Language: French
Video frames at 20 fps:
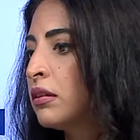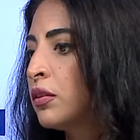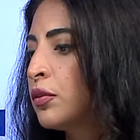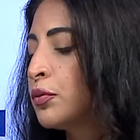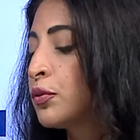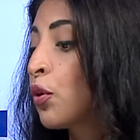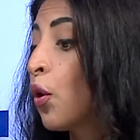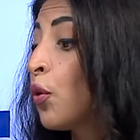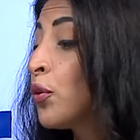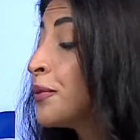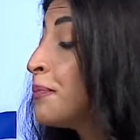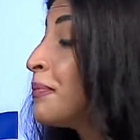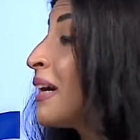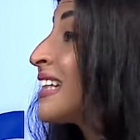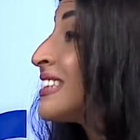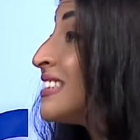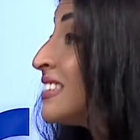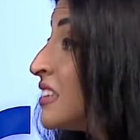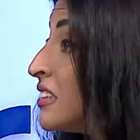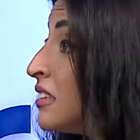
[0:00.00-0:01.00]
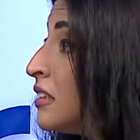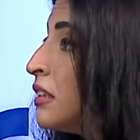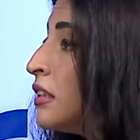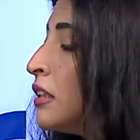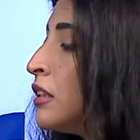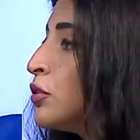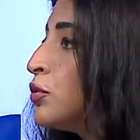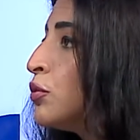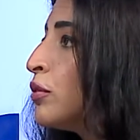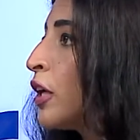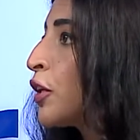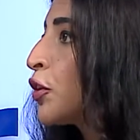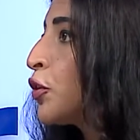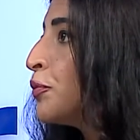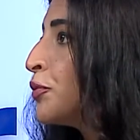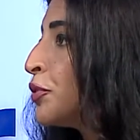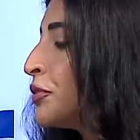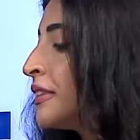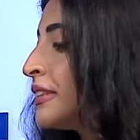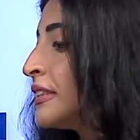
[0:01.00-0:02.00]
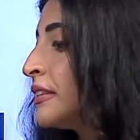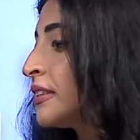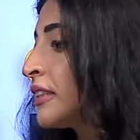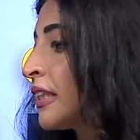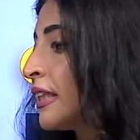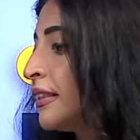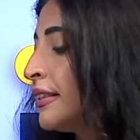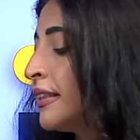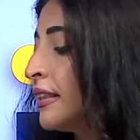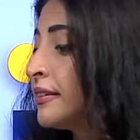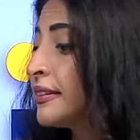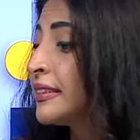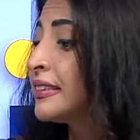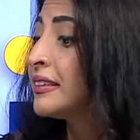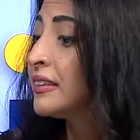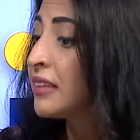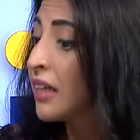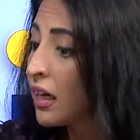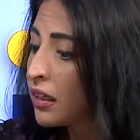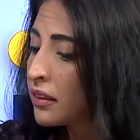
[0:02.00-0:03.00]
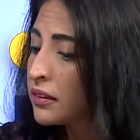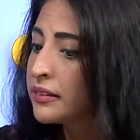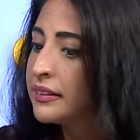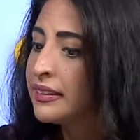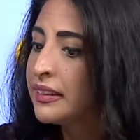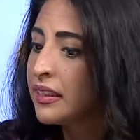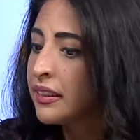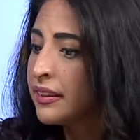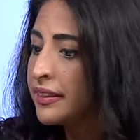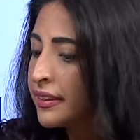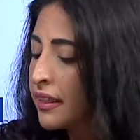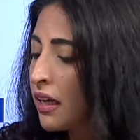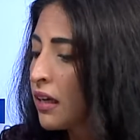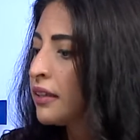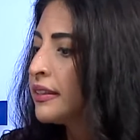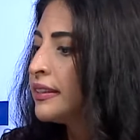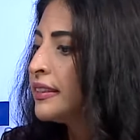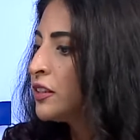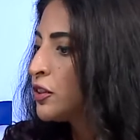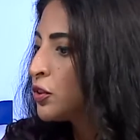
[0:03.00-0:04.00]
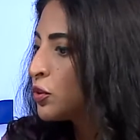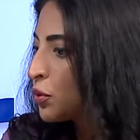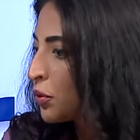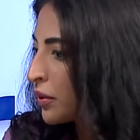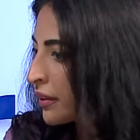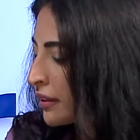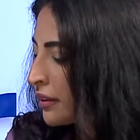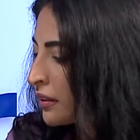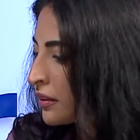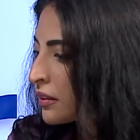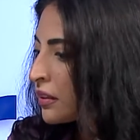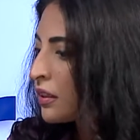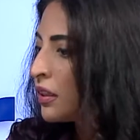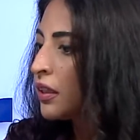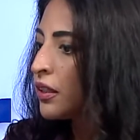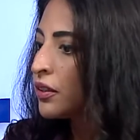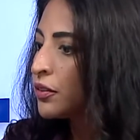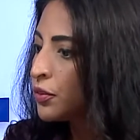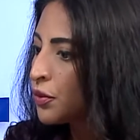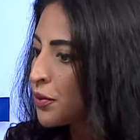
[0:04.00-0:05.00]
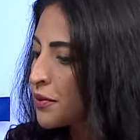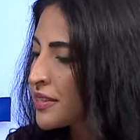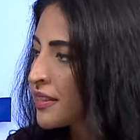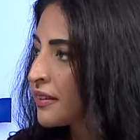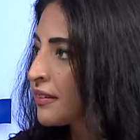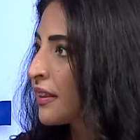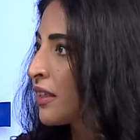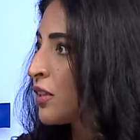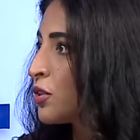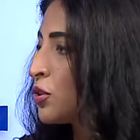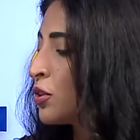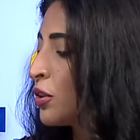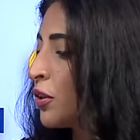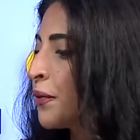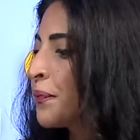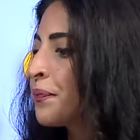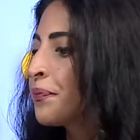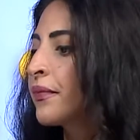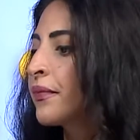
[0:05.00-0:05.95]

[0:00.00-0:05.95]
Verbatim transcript: une grande partie de la communauté israélienne qui a des liens historiques mm-hmm. dans cette région.